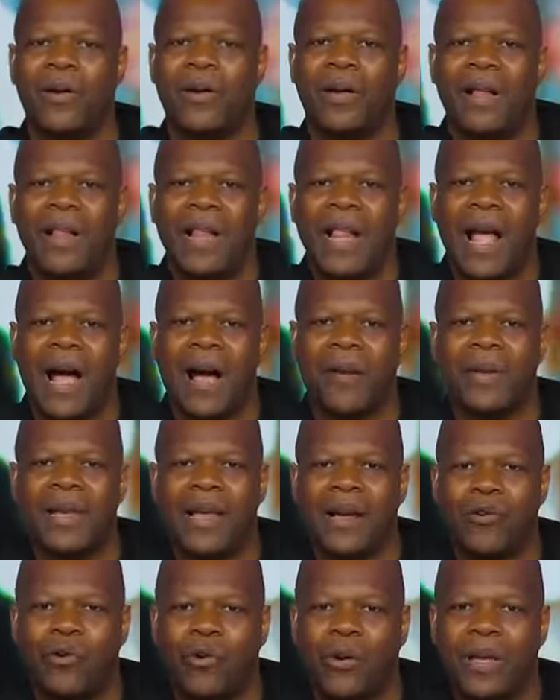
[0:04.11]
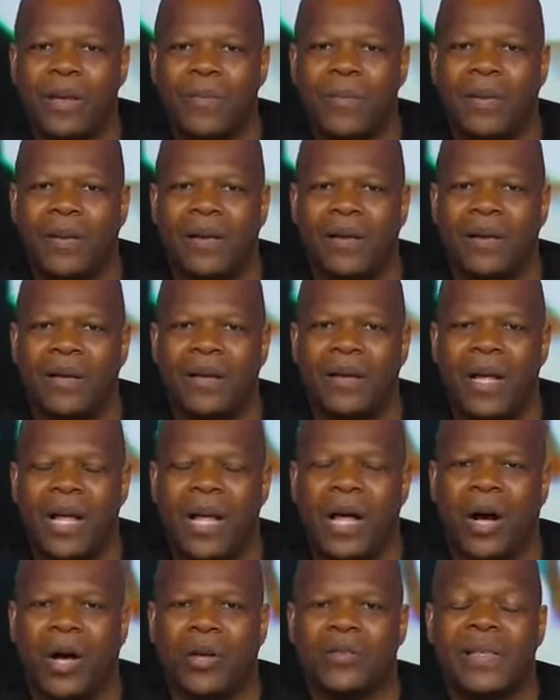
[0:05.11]
Euh, Amina Gourib, euh,
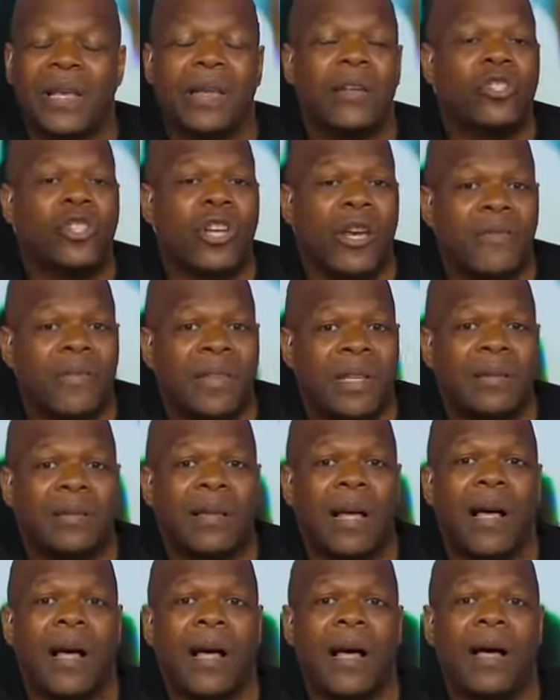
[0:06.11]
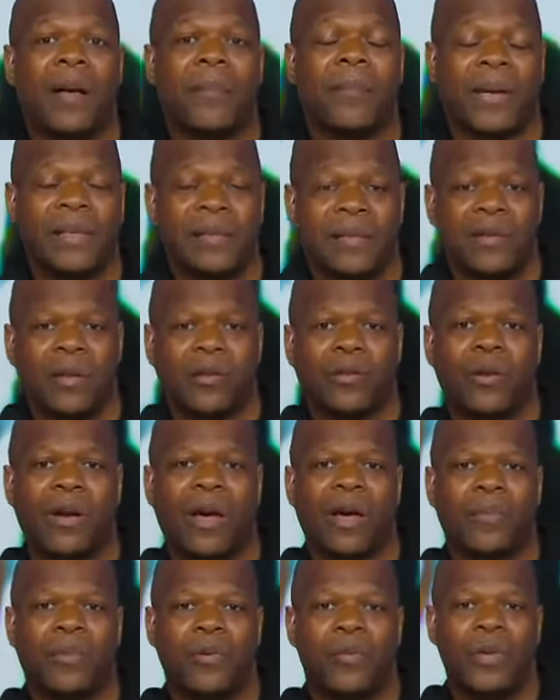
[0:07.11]
ancienne chef d'État, présidente de la
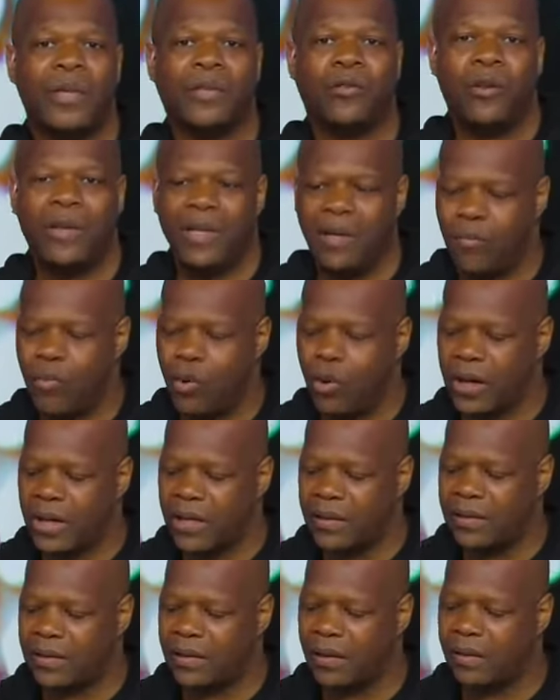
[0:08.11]
République de l'île Maurice,